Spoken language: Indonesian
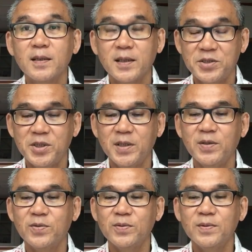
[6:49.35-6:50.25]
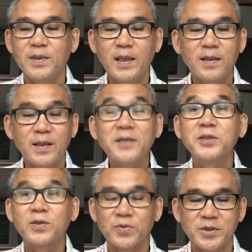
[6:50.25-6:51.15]
kecil itu dan
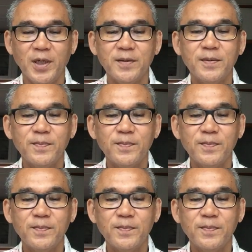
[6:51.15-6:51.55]
seterusnya.